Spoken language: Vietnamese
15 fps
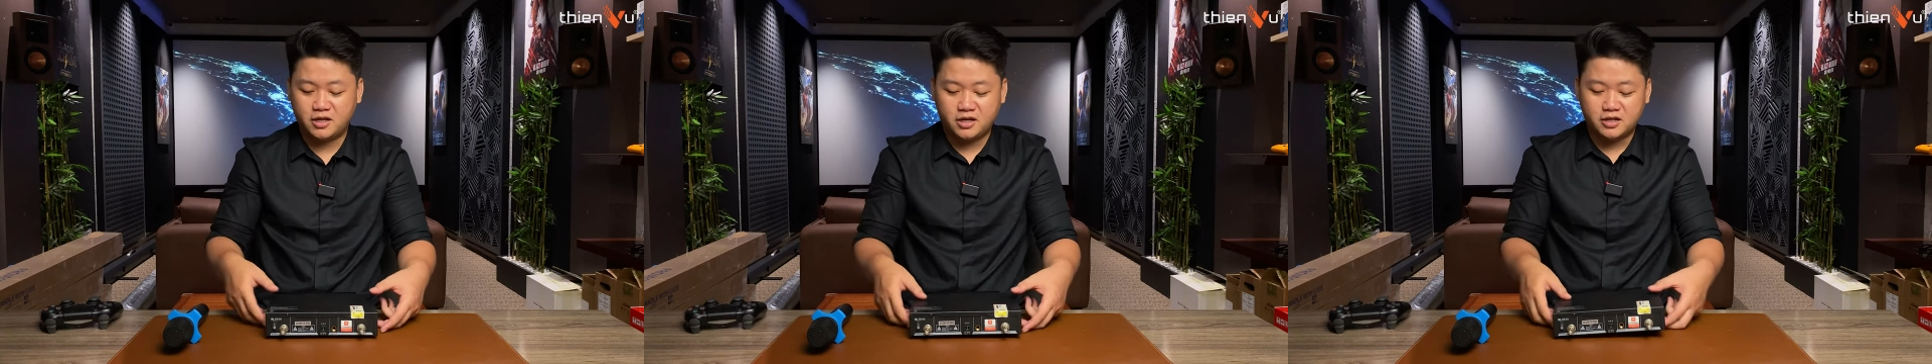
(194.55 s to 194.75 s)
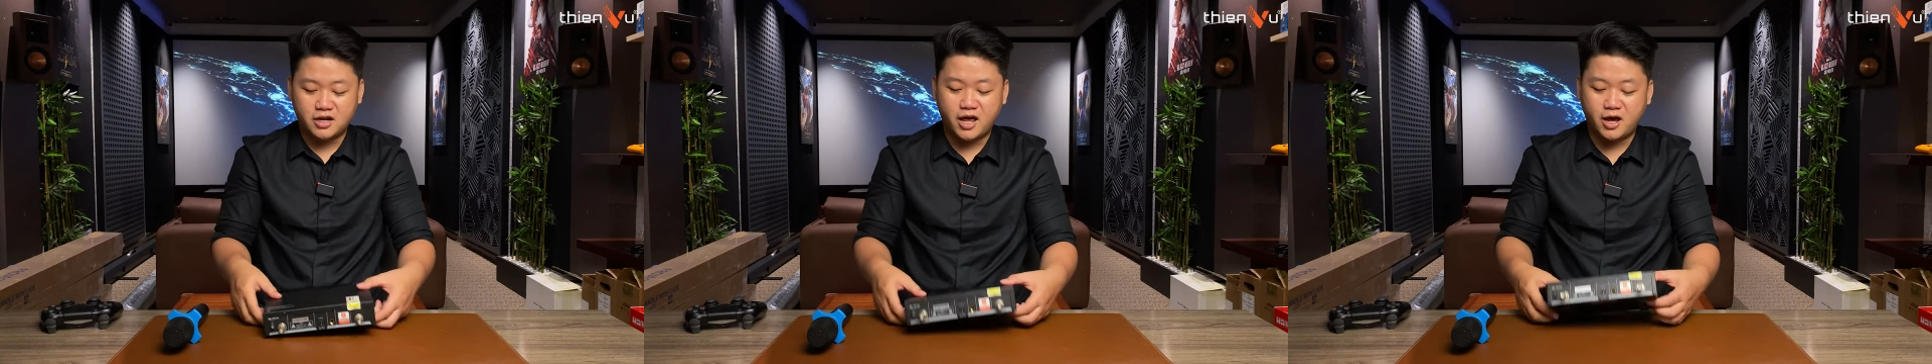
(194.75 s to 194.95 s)

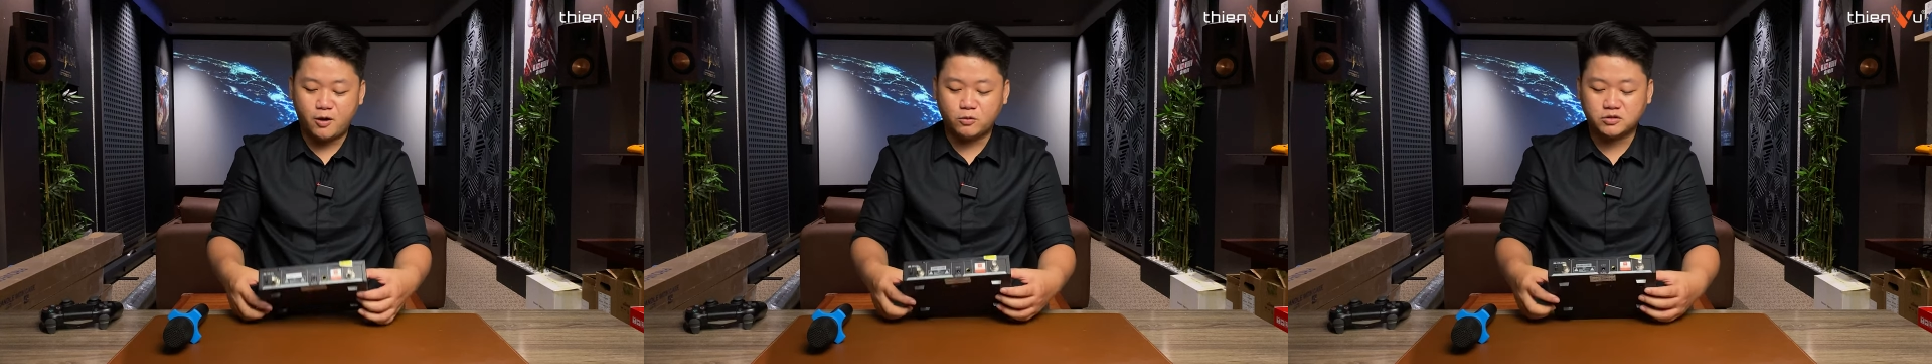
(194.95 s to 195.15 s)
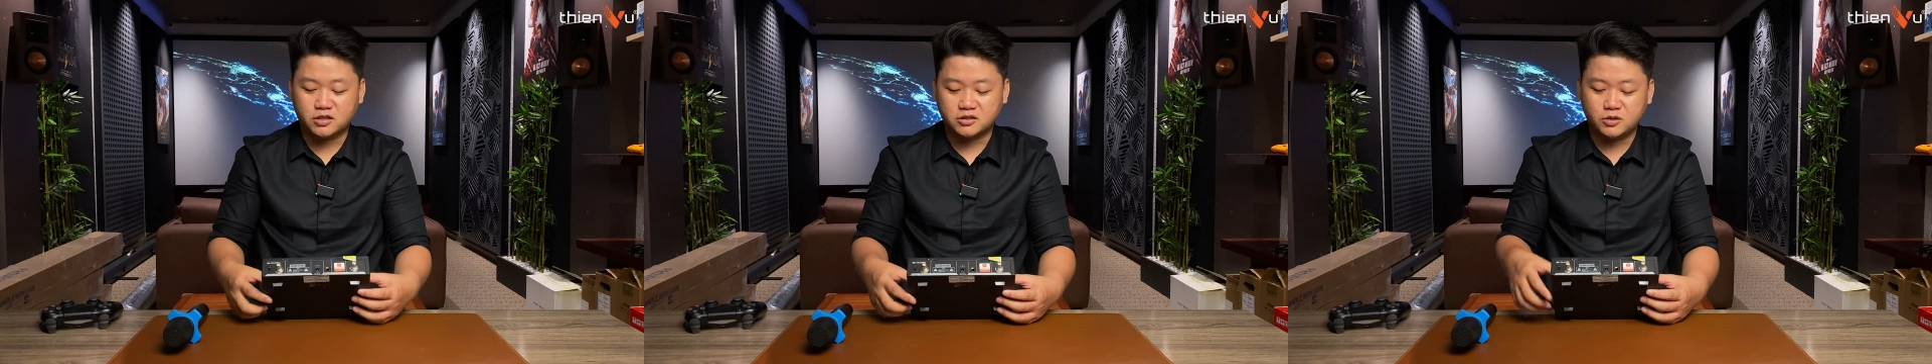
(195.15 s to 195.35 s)

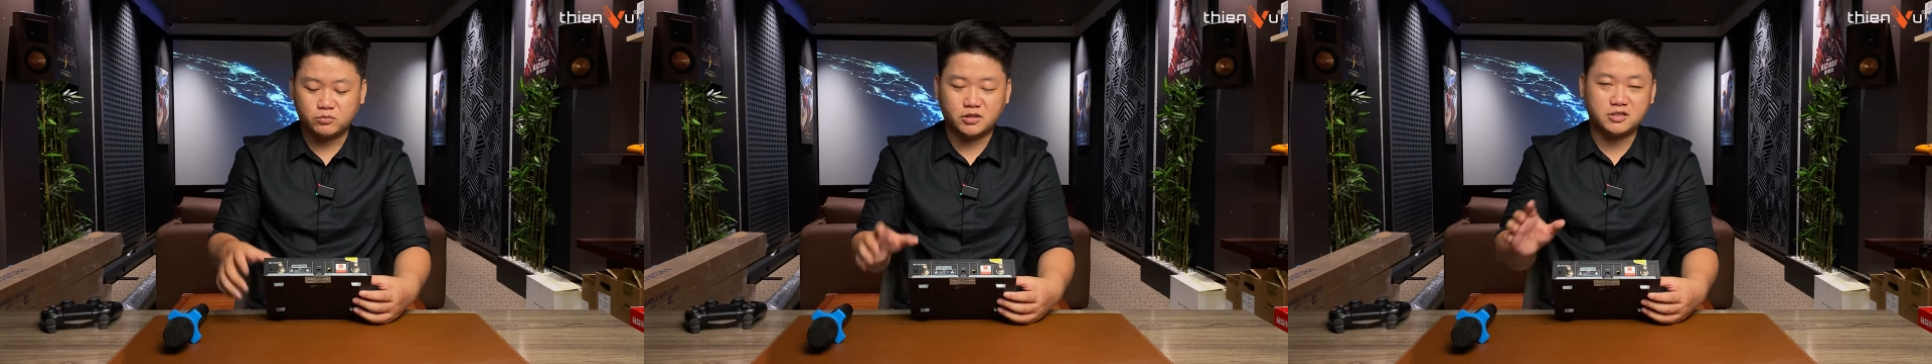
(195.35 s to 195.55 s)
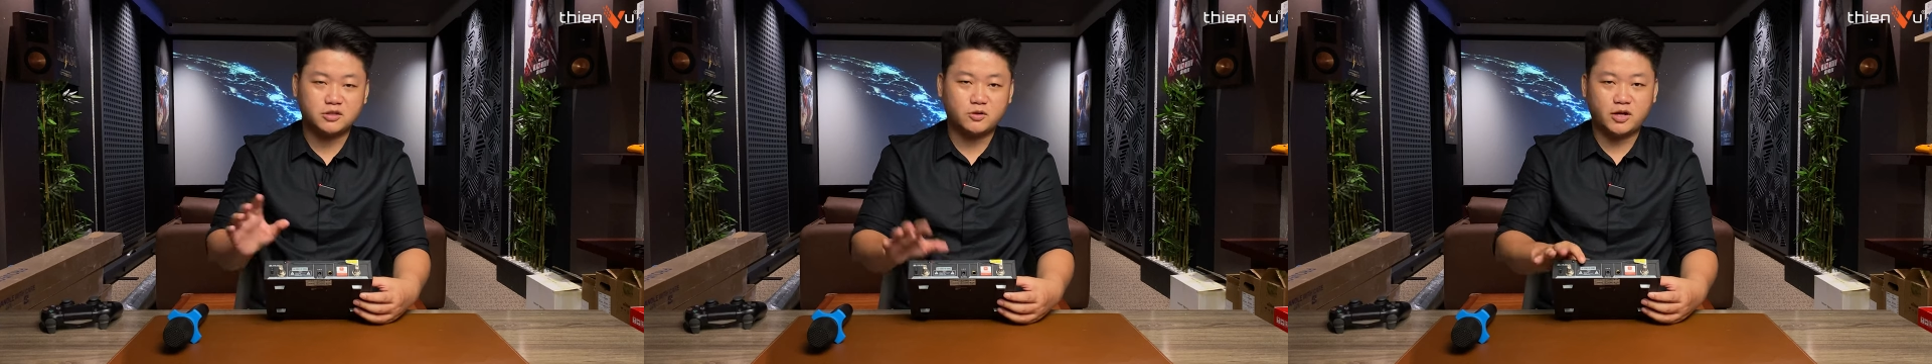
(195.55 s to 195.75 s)
đều sử dụng
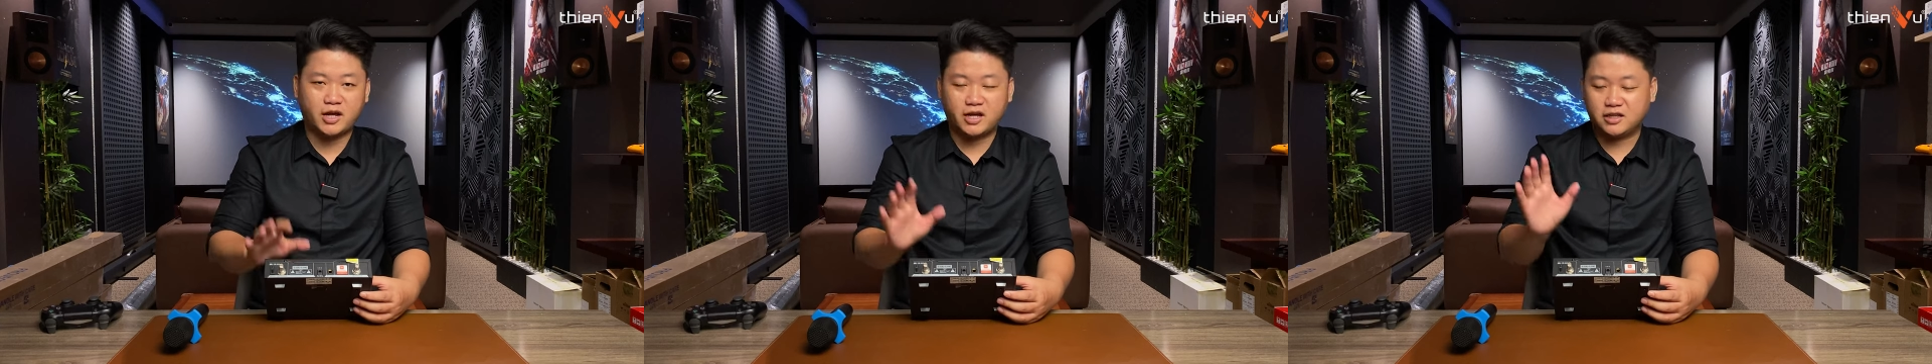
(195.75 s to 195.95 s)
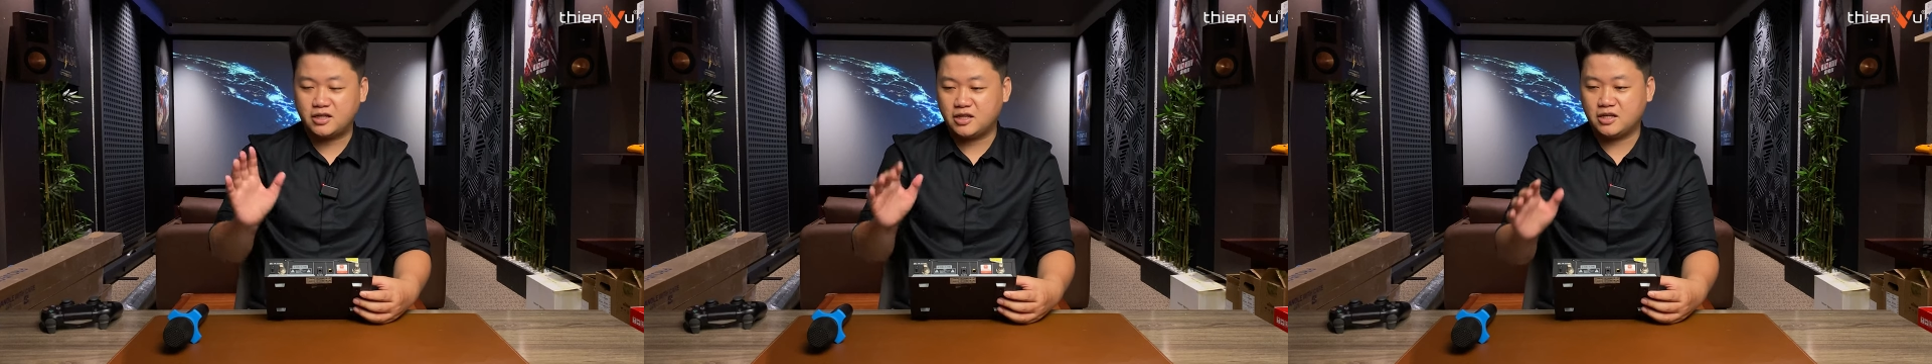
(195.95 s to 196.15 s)
tần số
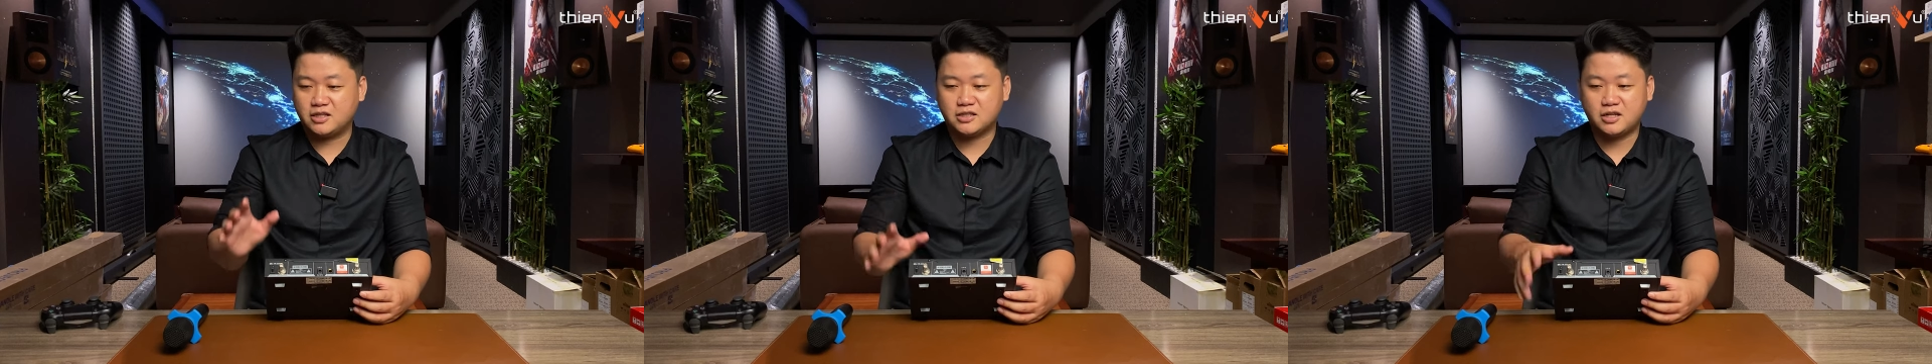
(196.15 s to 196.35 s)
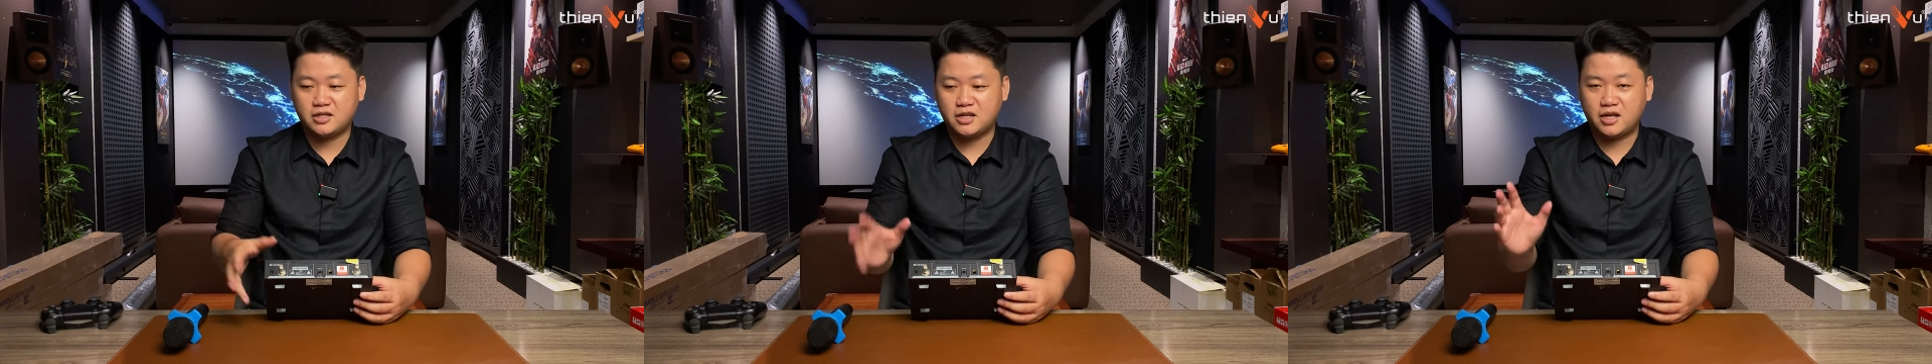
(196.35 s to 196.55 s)
này, thì
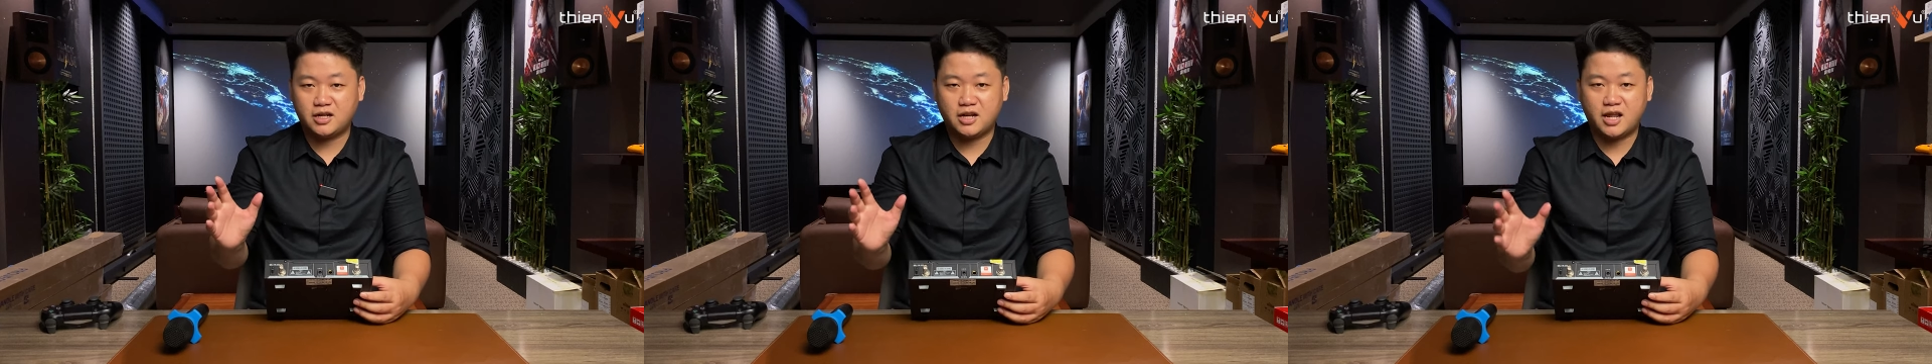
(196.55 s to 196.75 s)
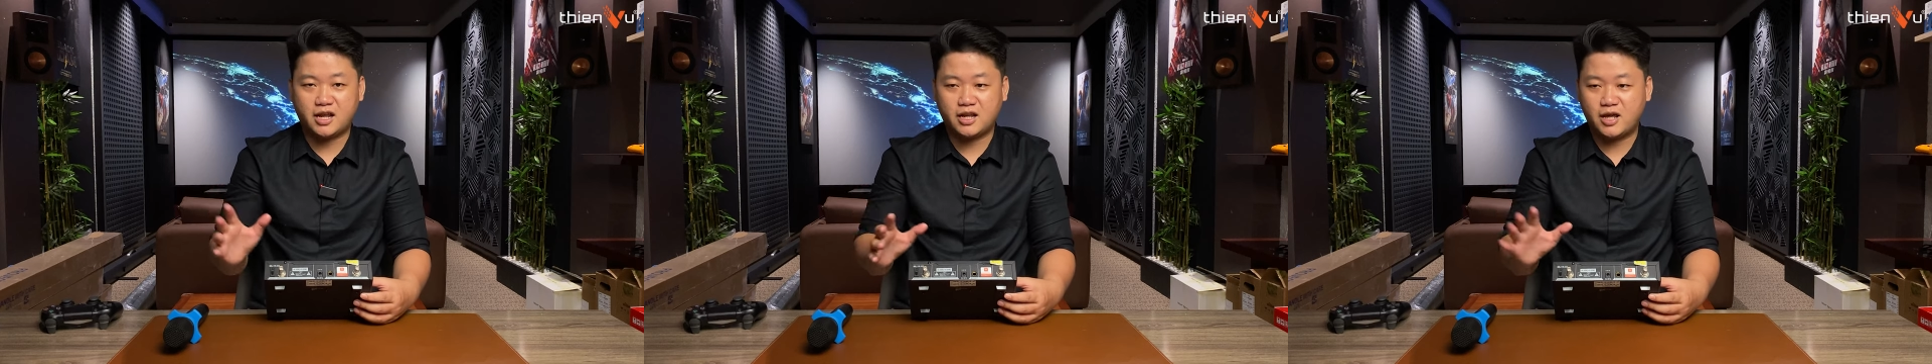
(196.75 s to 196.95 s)
dẫn đến
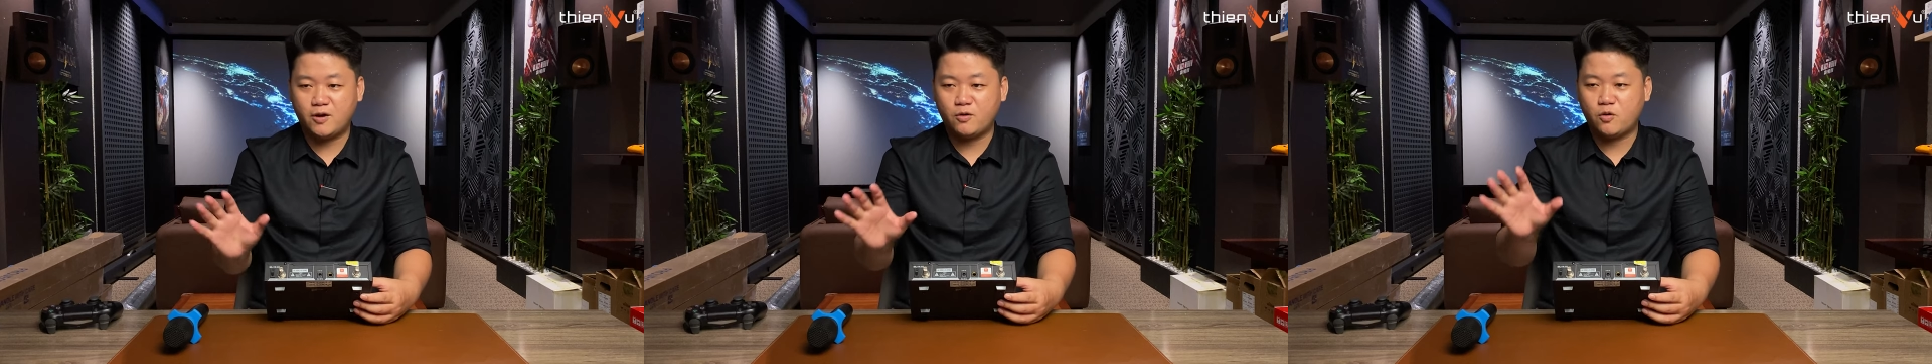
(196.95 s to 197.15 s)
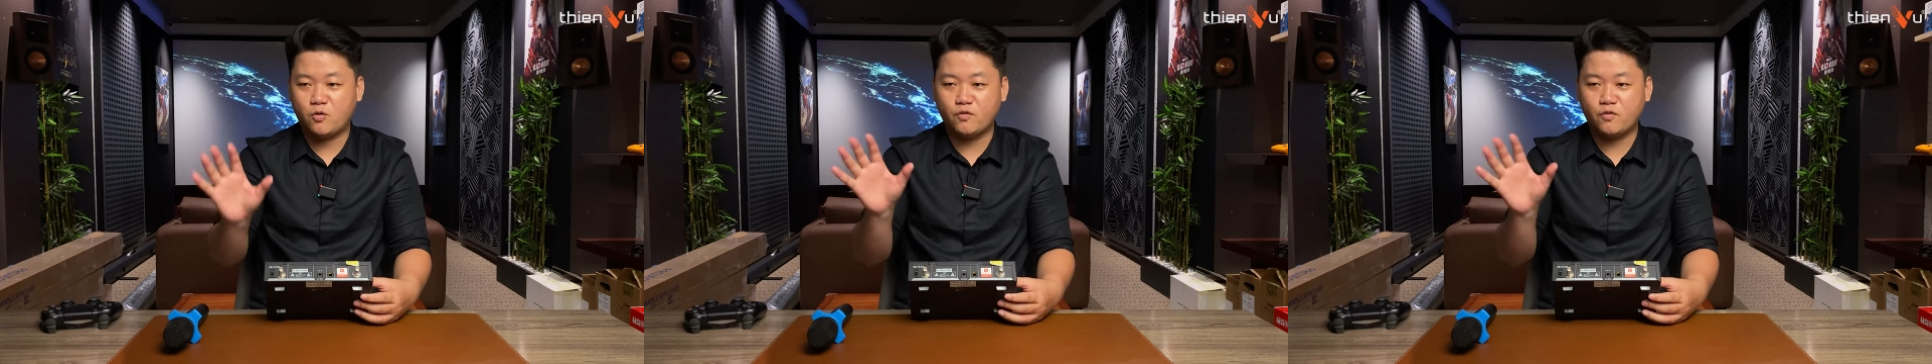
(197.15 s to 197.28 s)
là nếu khu